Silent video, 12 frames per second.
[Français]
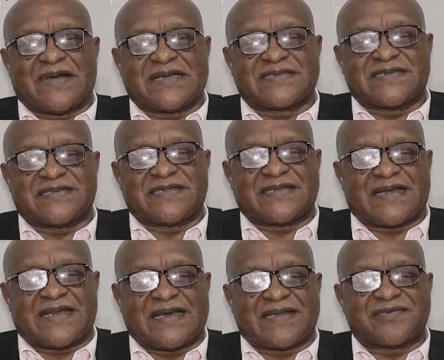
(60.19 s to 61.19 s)
à base de cette
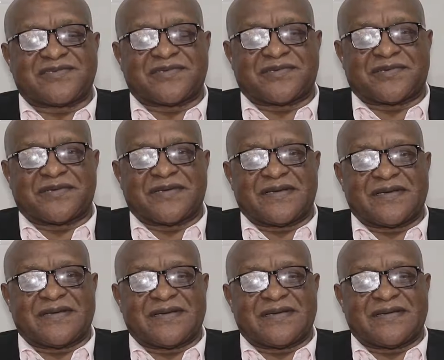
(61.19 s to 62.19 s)
alerte
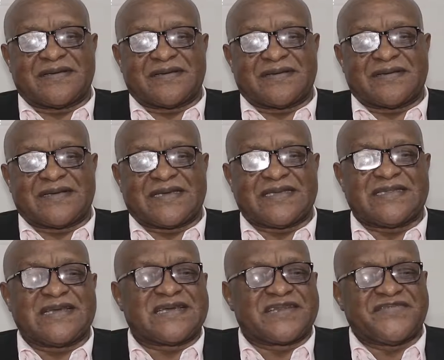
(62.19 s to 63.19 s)
euh, qui
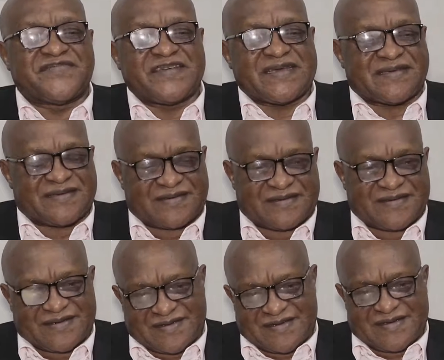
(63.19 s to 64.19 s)
décrivait
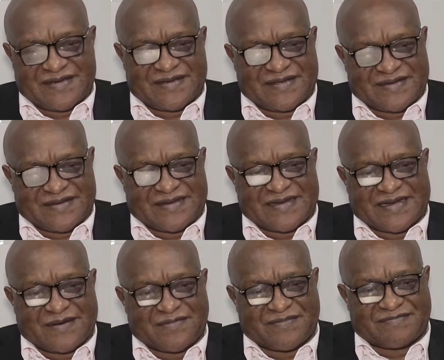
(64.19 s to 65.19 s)

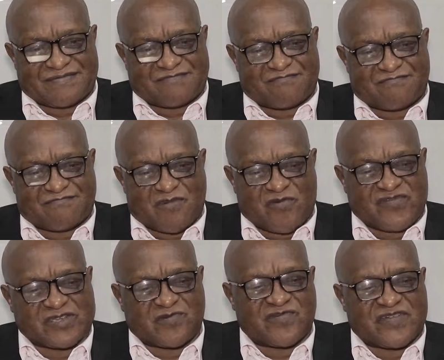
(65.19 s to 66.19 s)
la
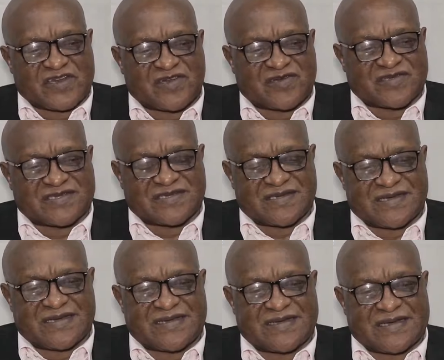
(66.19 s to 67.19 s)
mauvaise gouvernance,
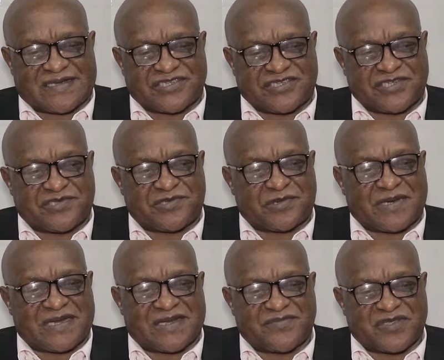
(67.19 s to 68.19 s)
la gestion
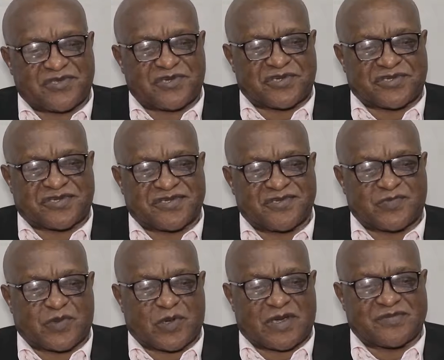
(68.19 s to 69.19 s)
calamiteuse
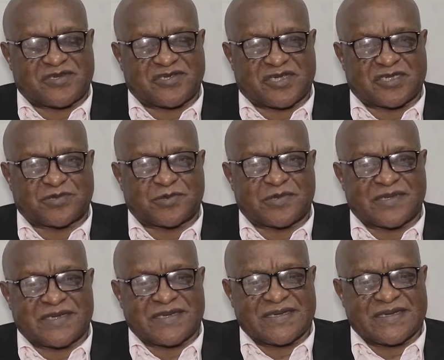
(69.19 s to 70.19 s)
du programme de 100 jours